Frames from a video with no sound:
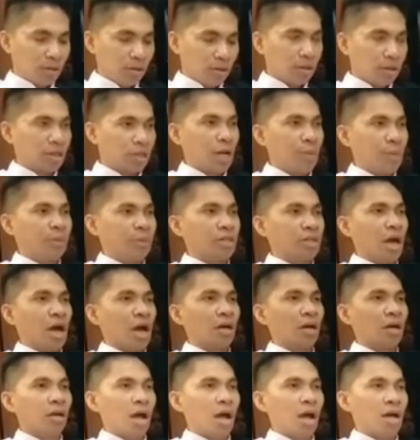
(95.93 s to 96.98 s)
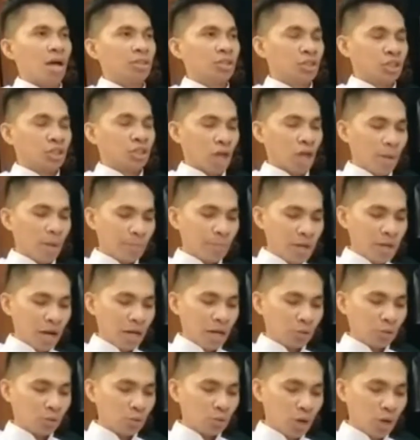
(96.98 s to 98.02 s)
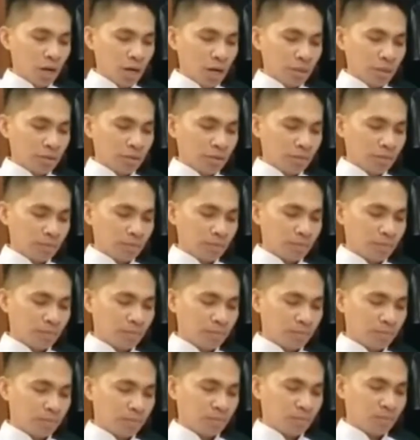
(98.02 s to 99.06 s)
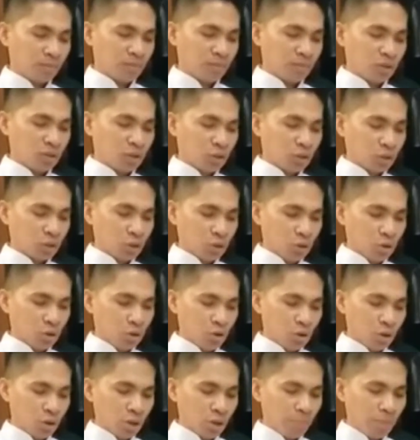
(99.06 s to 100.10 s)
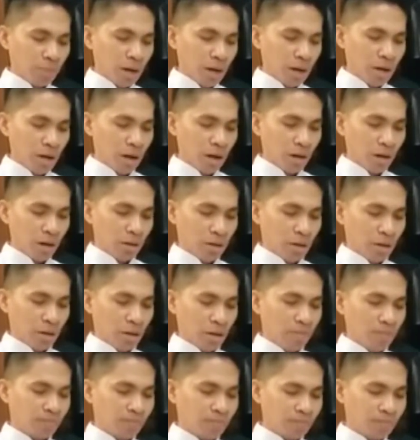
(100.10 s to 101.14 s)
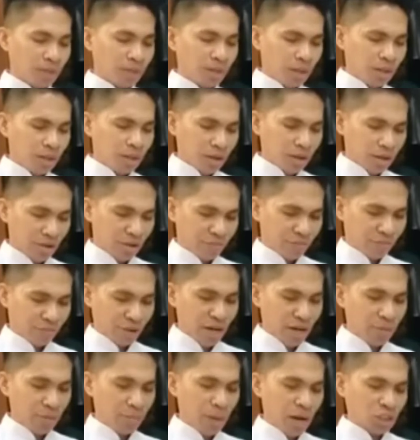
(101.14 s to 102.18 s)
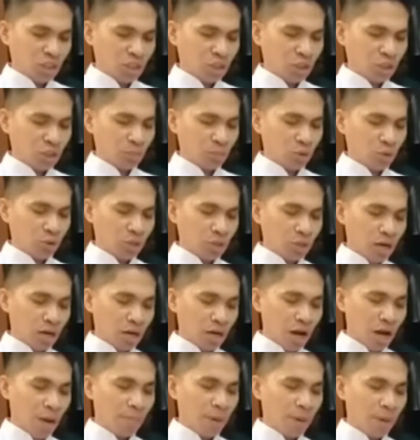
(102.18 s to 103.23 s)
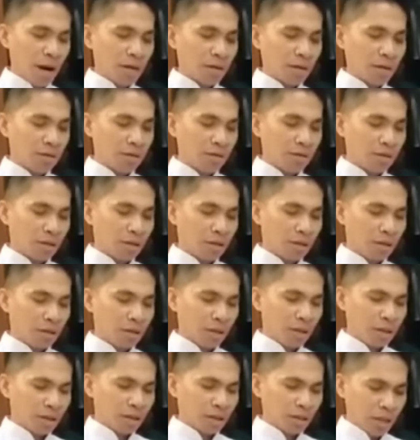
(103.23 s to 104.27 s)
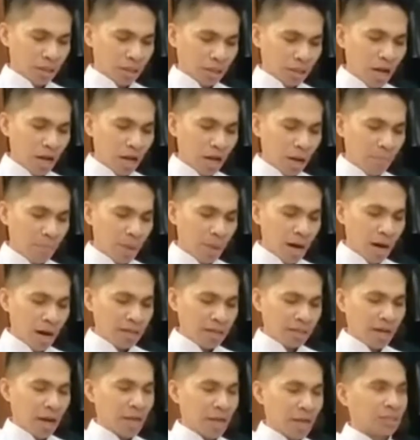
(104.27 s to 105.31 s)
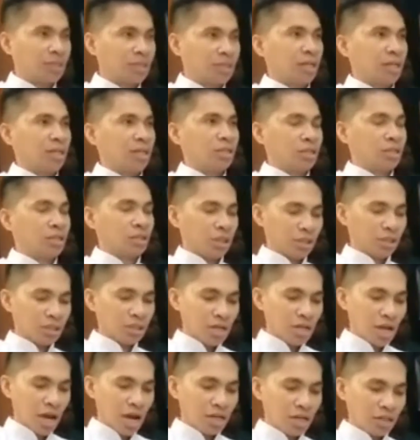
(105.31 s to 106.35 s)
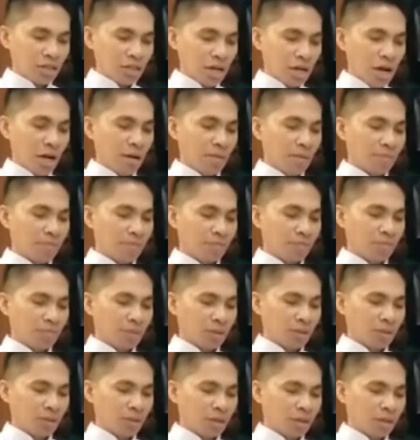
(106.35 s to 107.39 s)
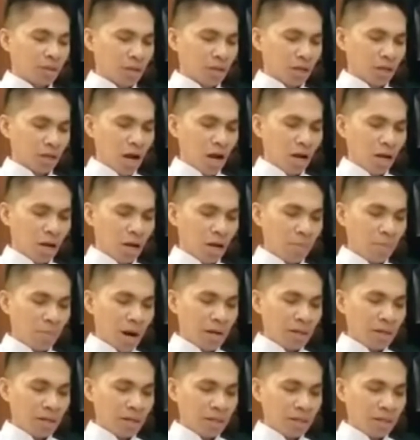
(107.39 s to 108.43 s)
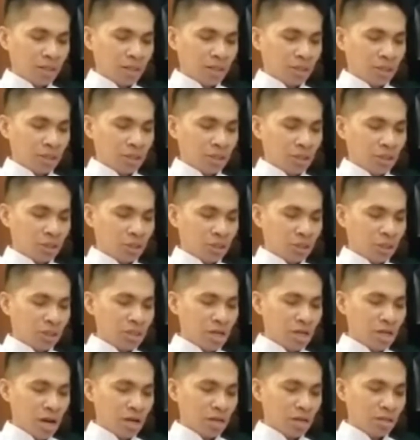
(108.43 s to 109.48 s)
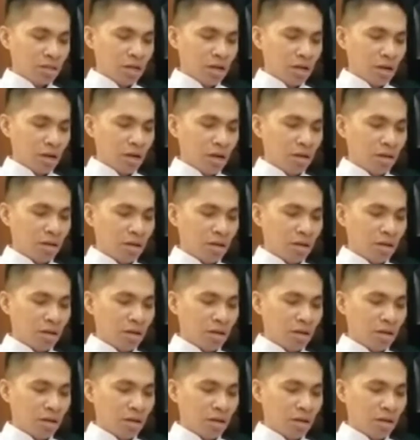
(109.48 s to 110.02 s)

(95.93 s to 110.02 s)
Demikianlah sabda Tuhan. Syukur kepada Allah kemarin Mazmur tanggapan Kekal abadi kasih setianya Kekal abadi kasih setianya